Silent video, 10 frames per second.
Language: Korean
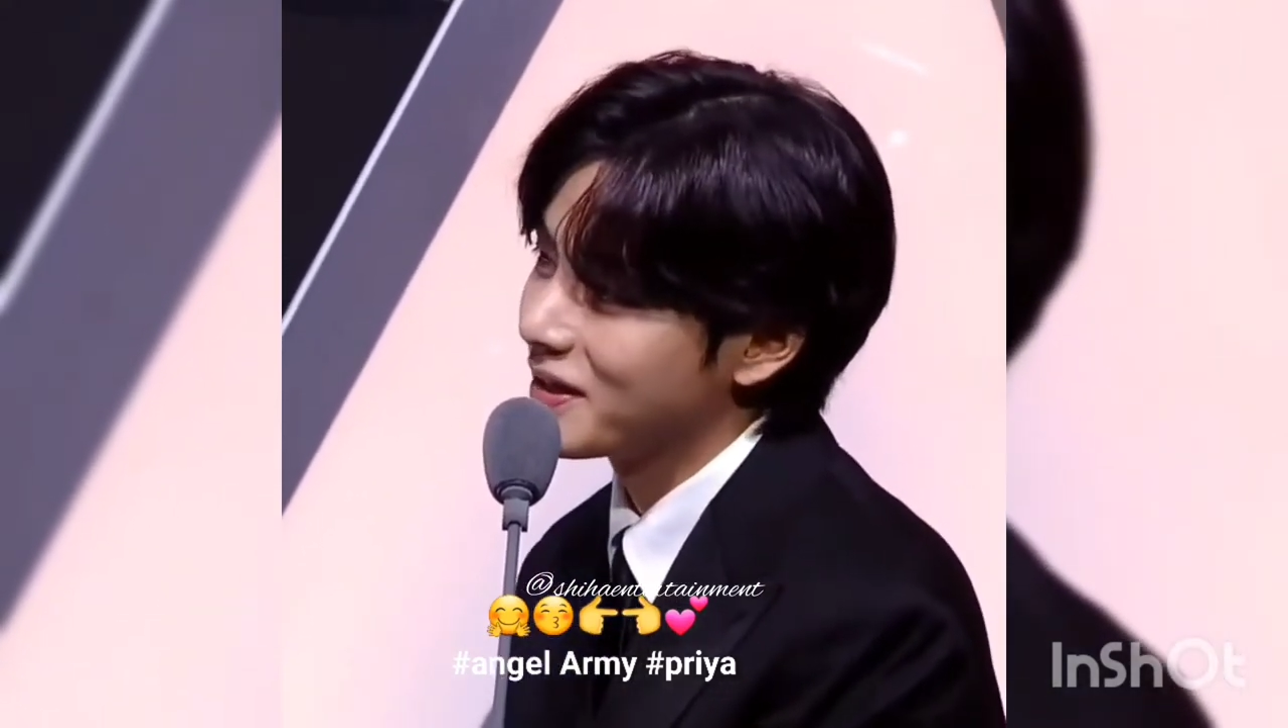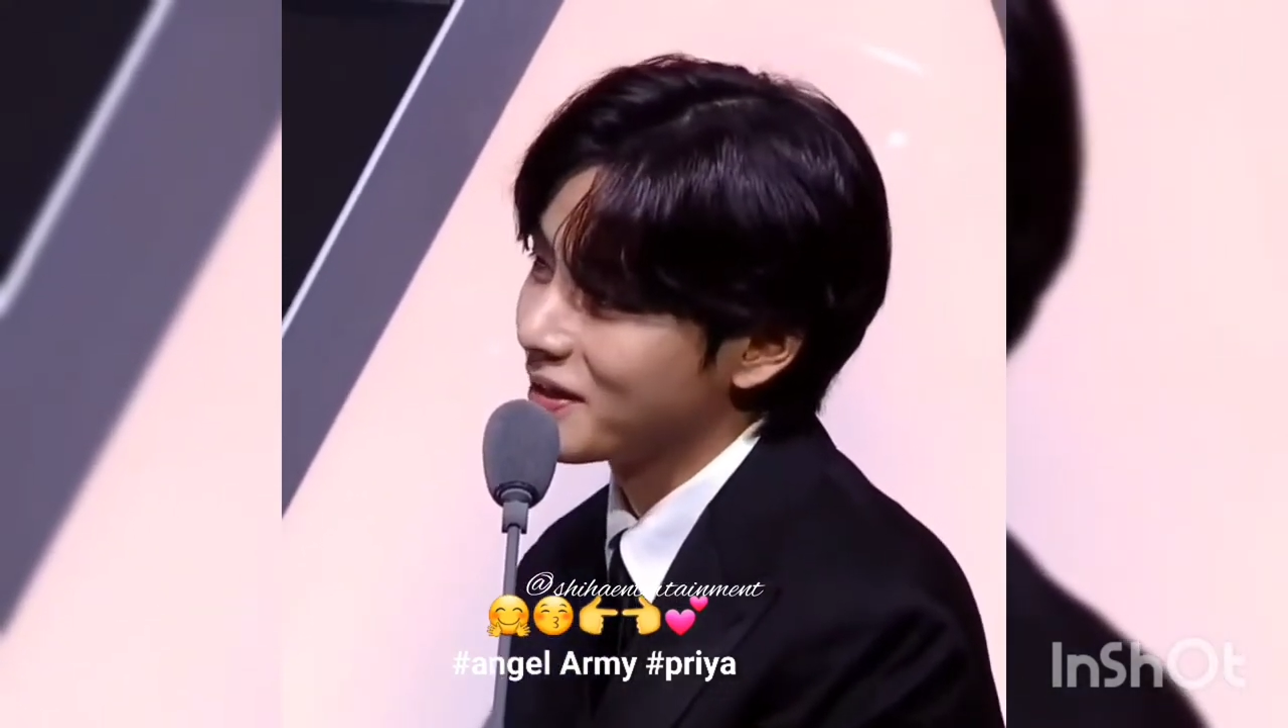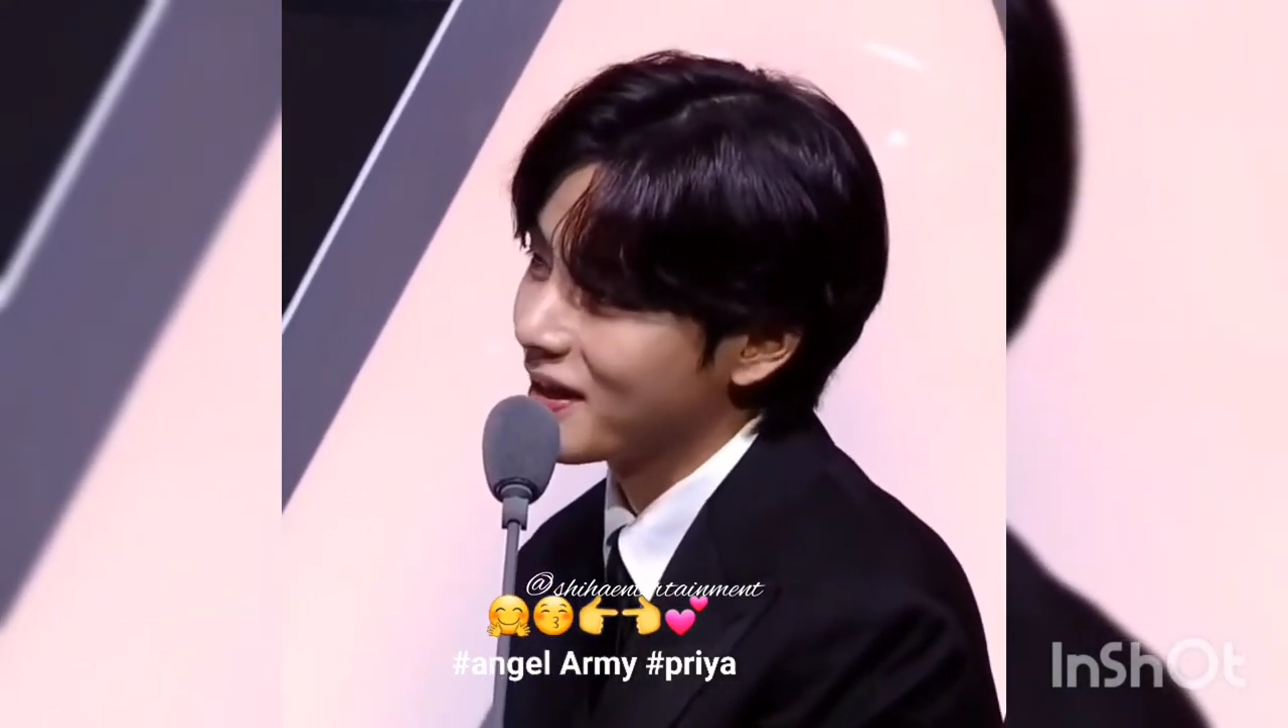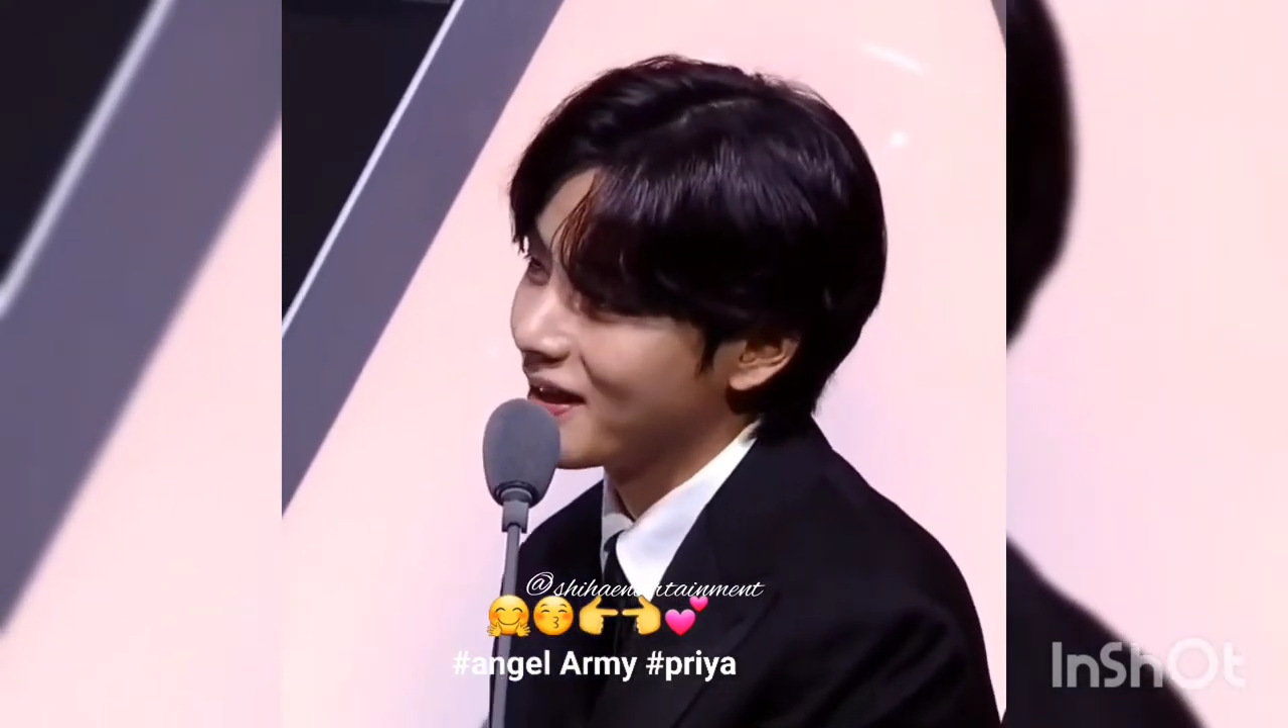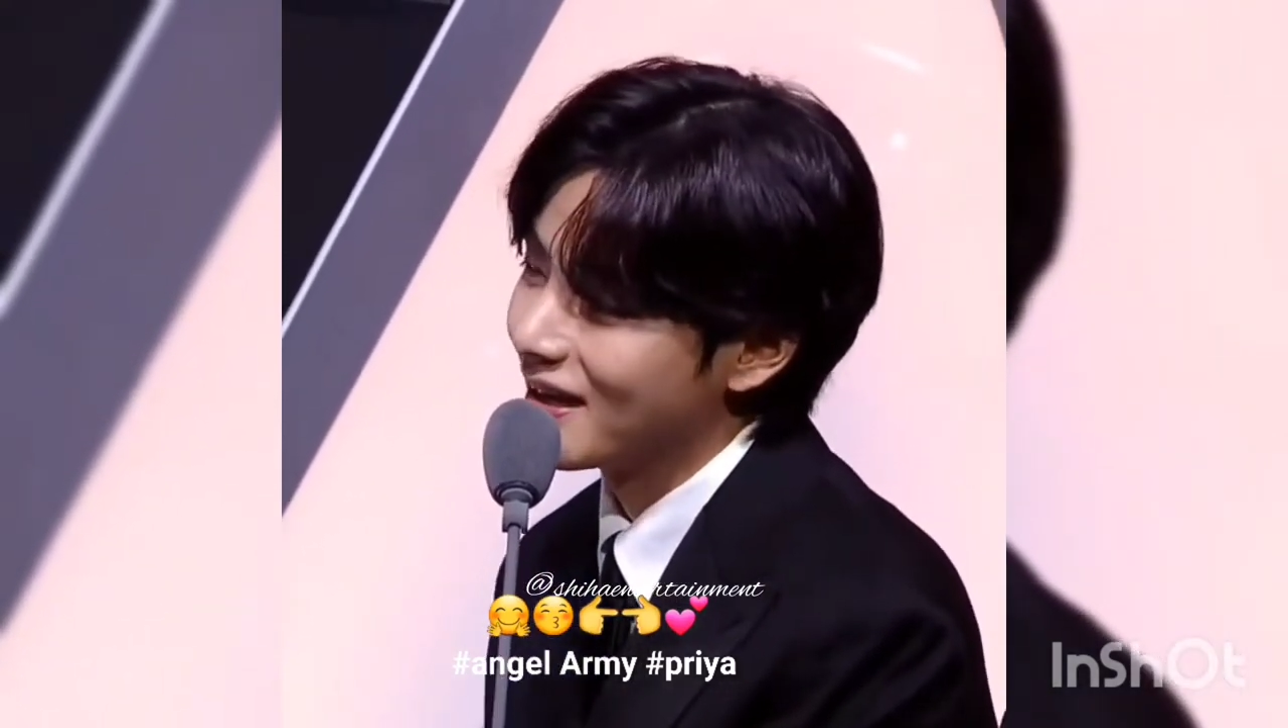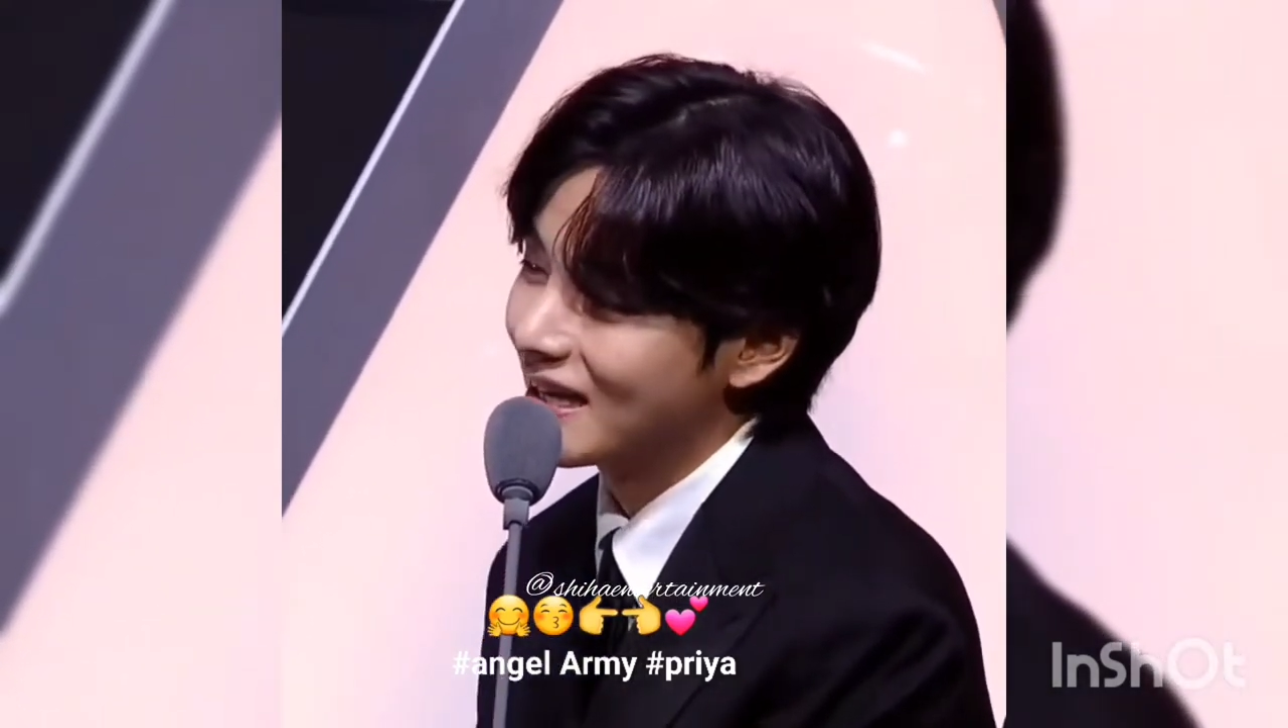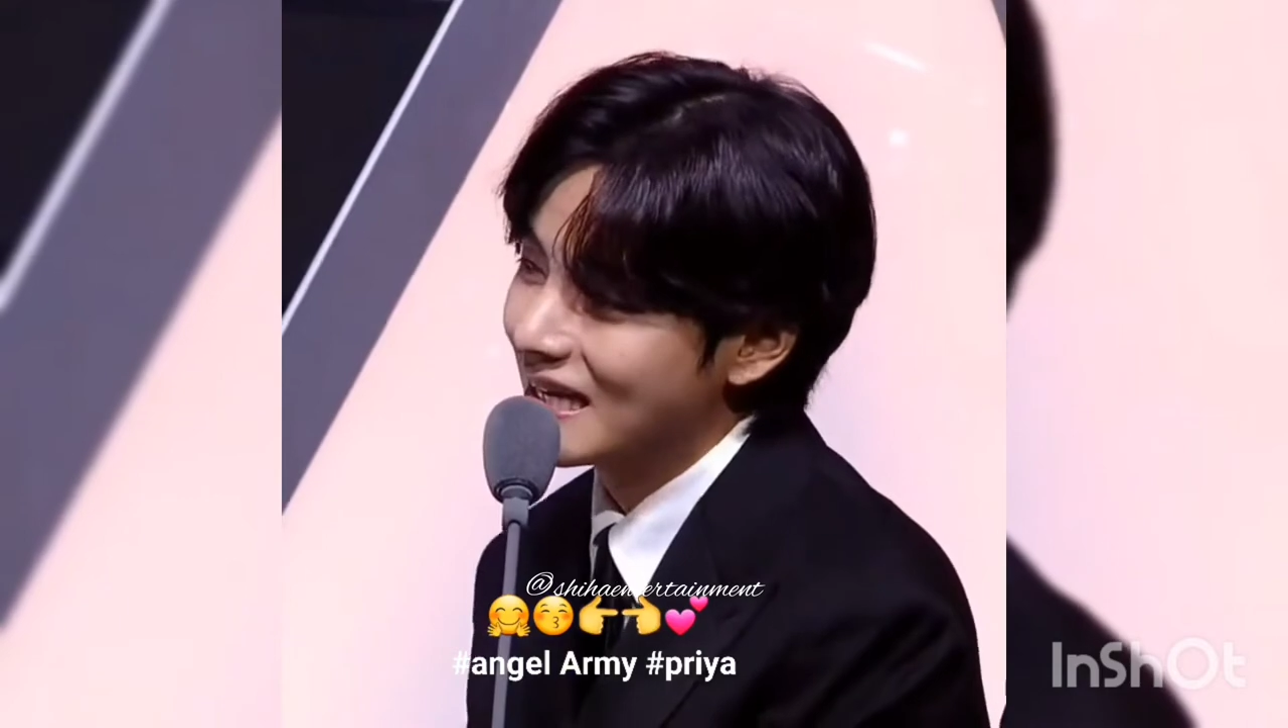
이렇게